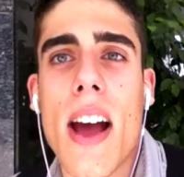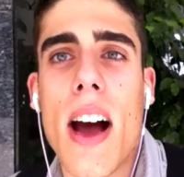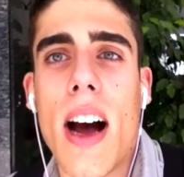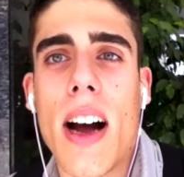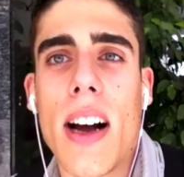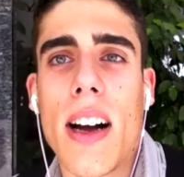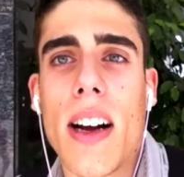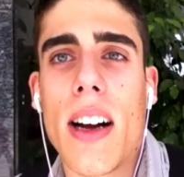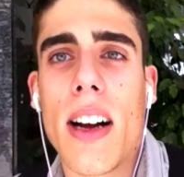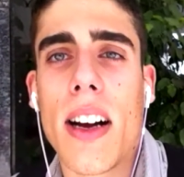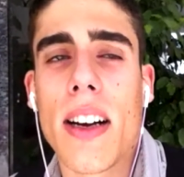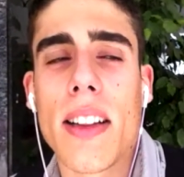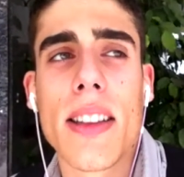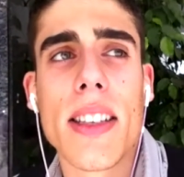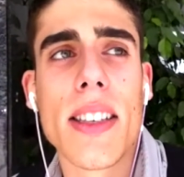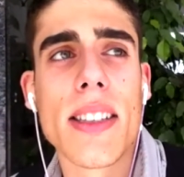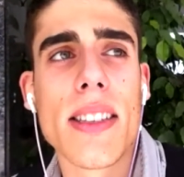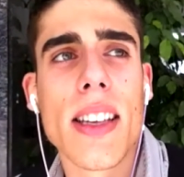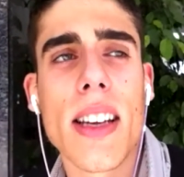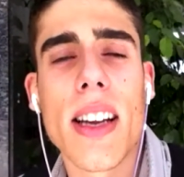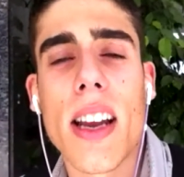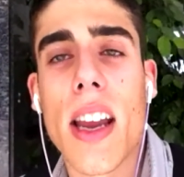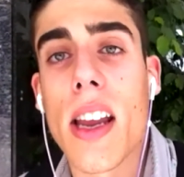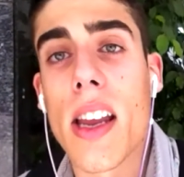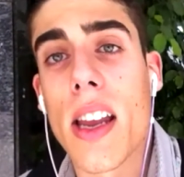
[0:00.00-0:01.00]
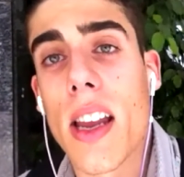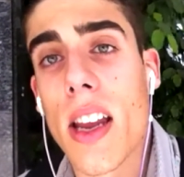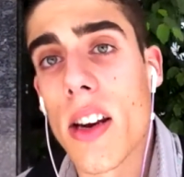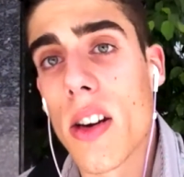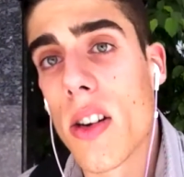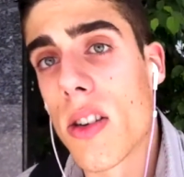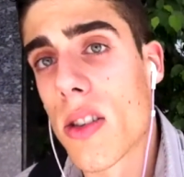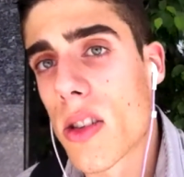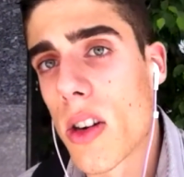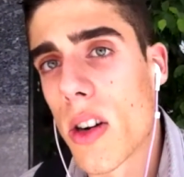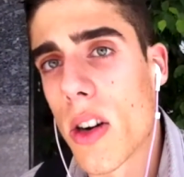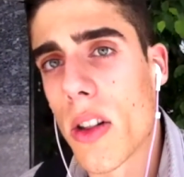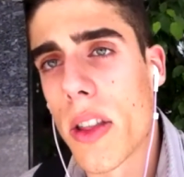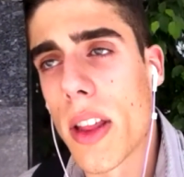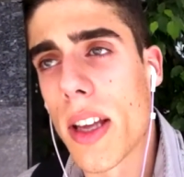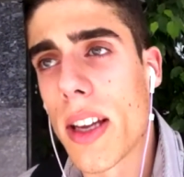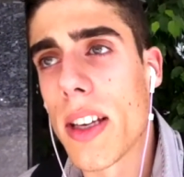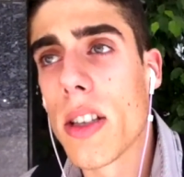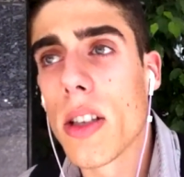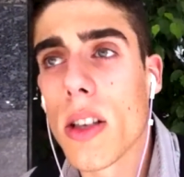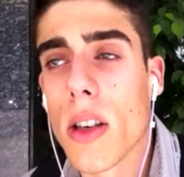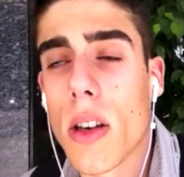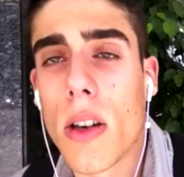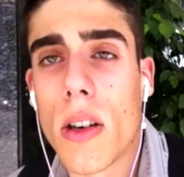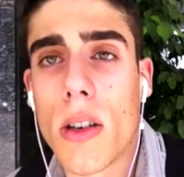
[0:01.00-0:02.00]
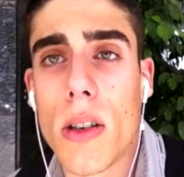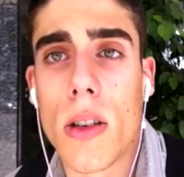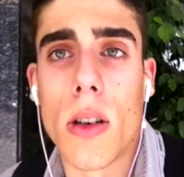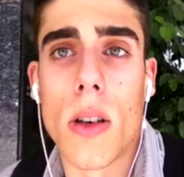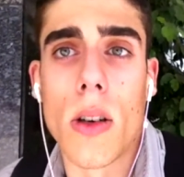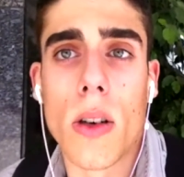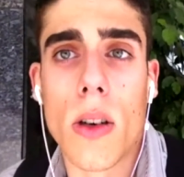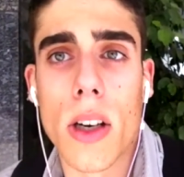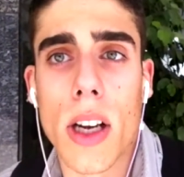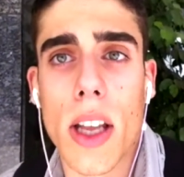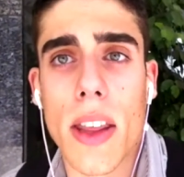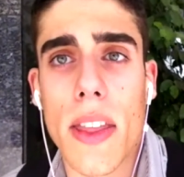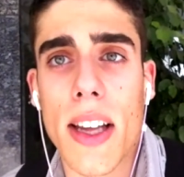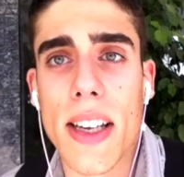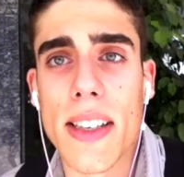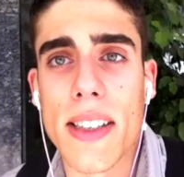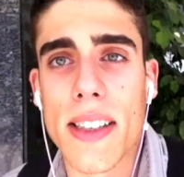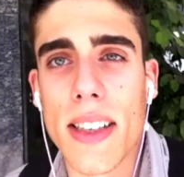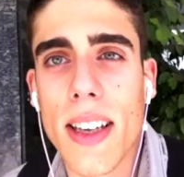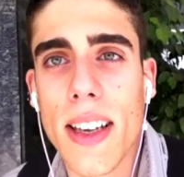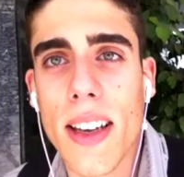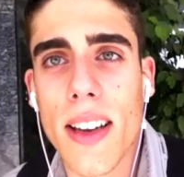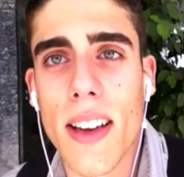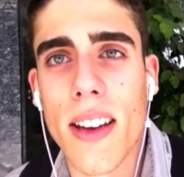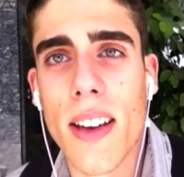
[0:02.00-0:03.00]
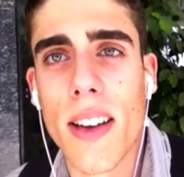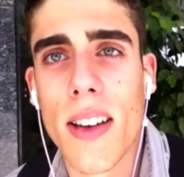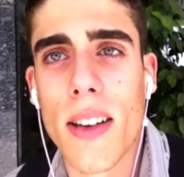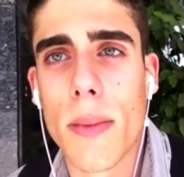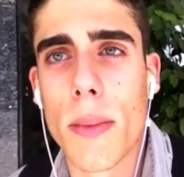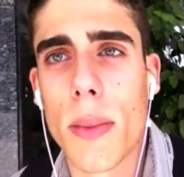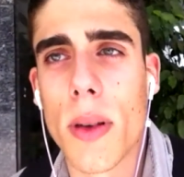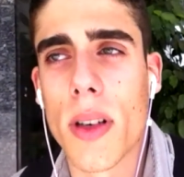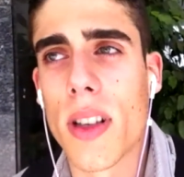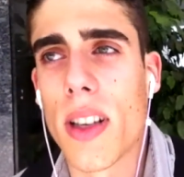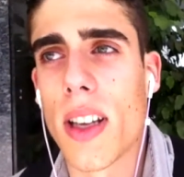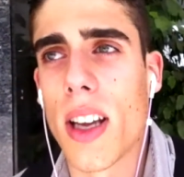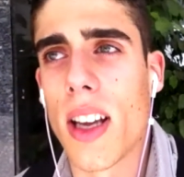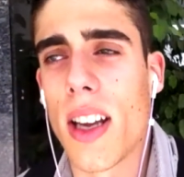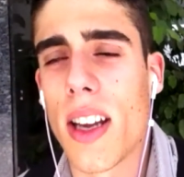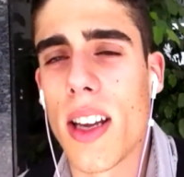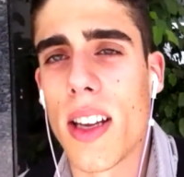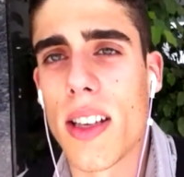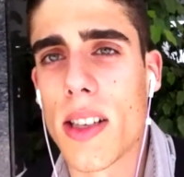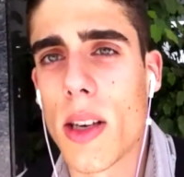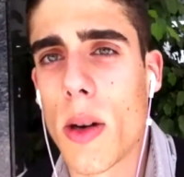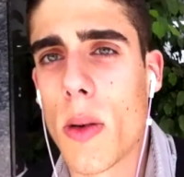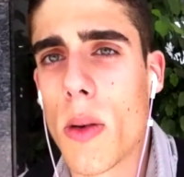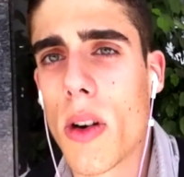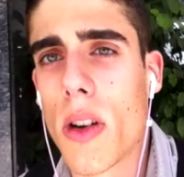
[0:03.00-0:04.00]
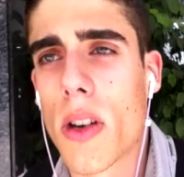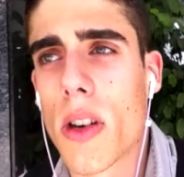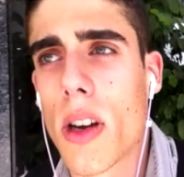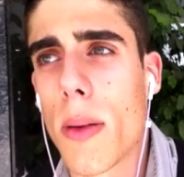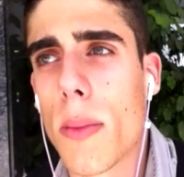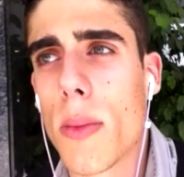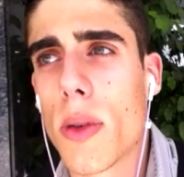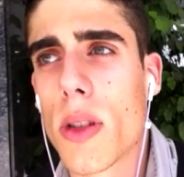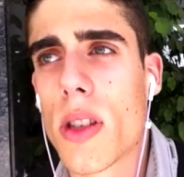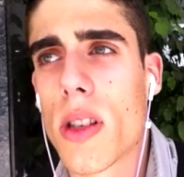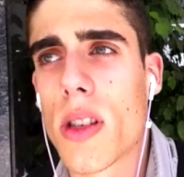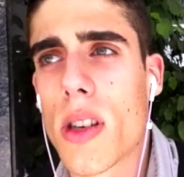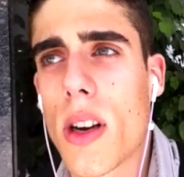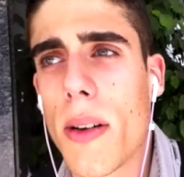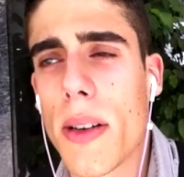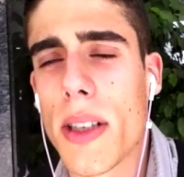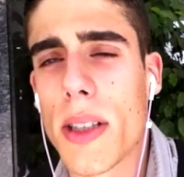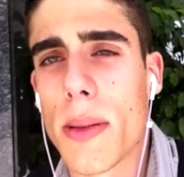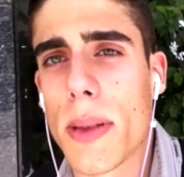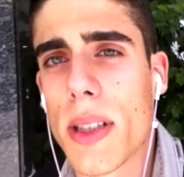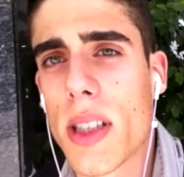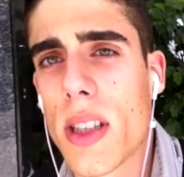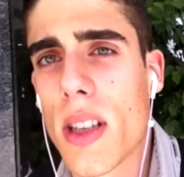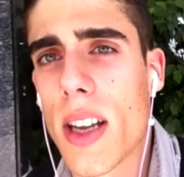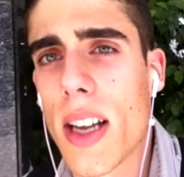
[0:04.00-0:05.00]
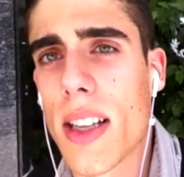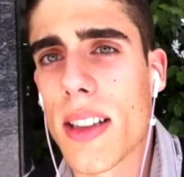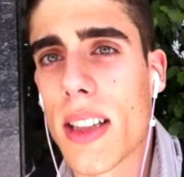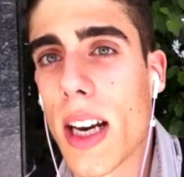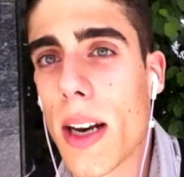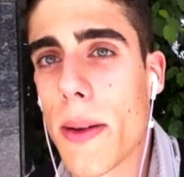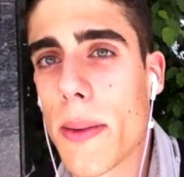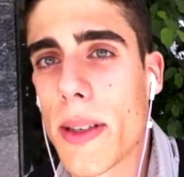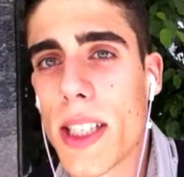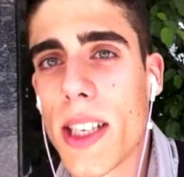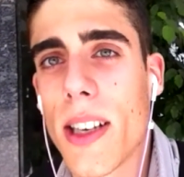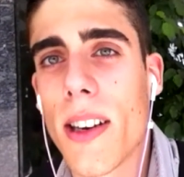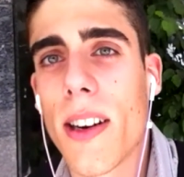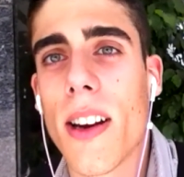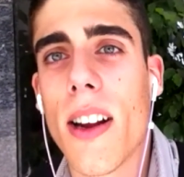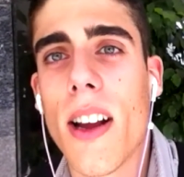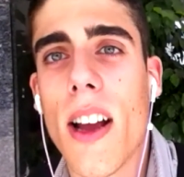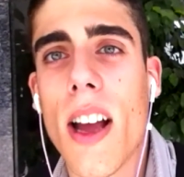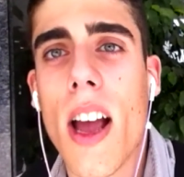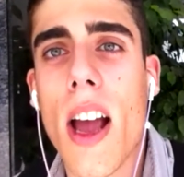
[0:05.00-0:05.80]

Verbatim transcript: A, artista que, no conocéis o, quizás sí, porque seguro que muchos lo habéis visto ya en televisión.